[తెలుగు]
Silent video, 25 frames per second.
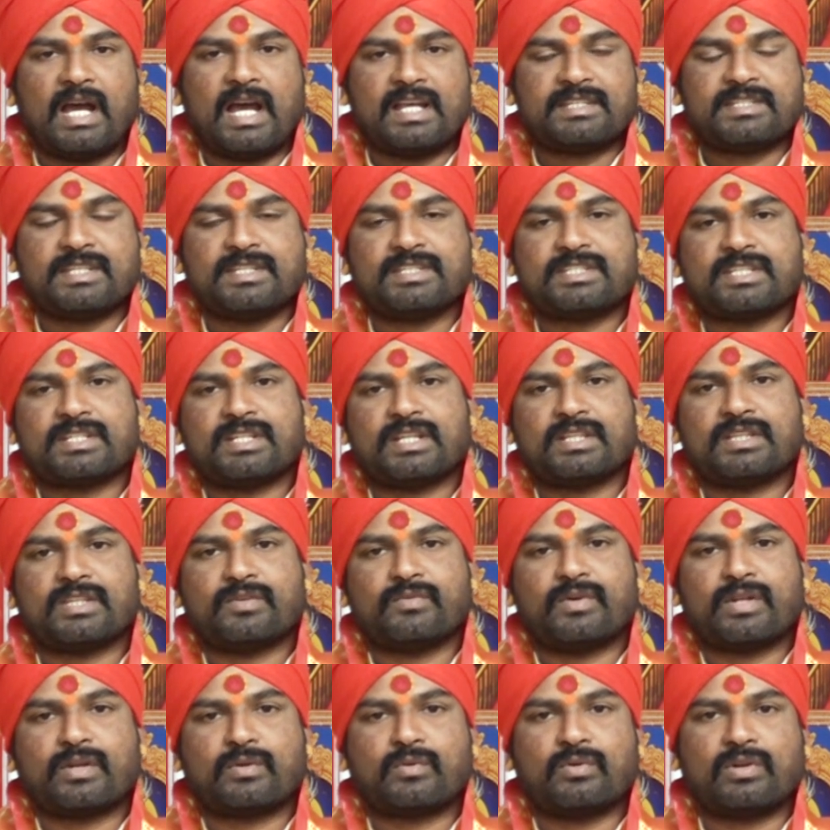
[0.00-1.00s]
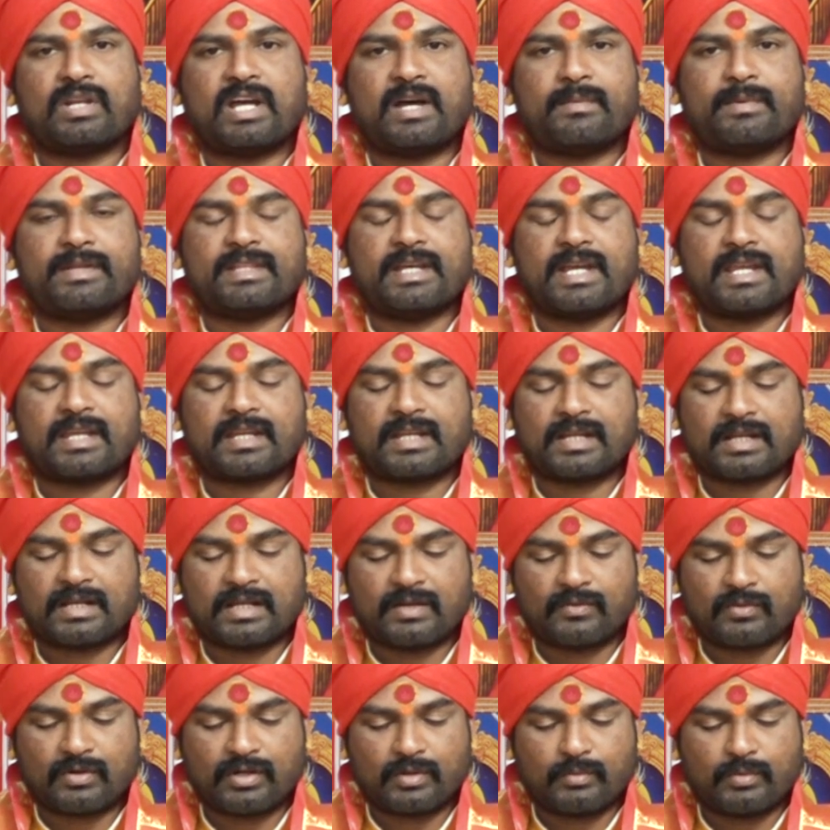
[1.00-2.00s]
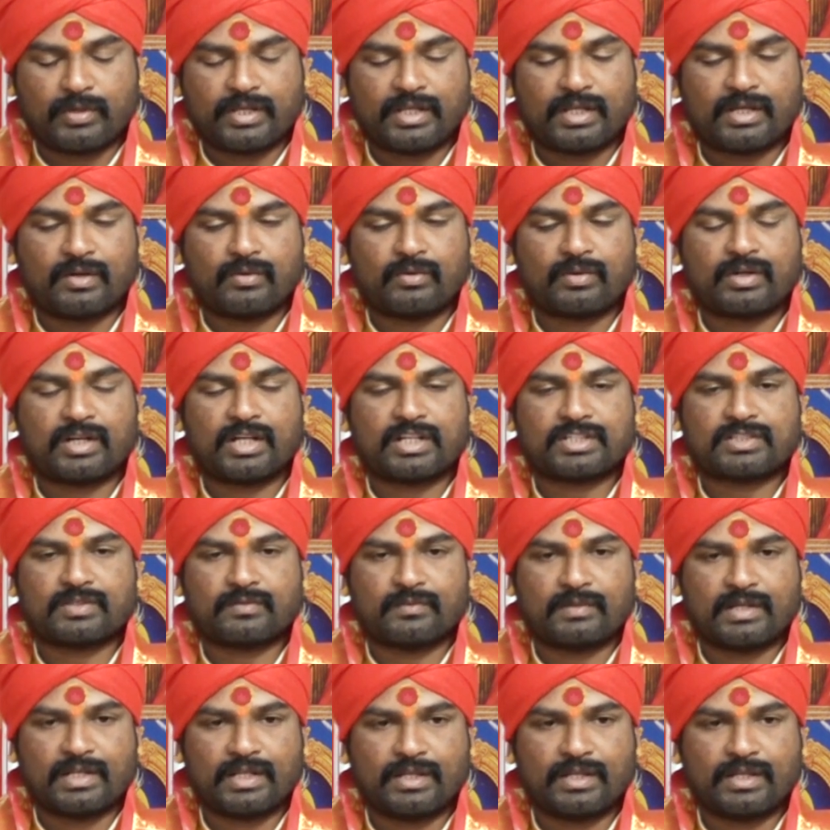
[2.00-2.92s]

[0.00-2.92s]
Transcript: ఆశించినంత వరకు లాభదాయకంగా ఉండబోయే అవకాశం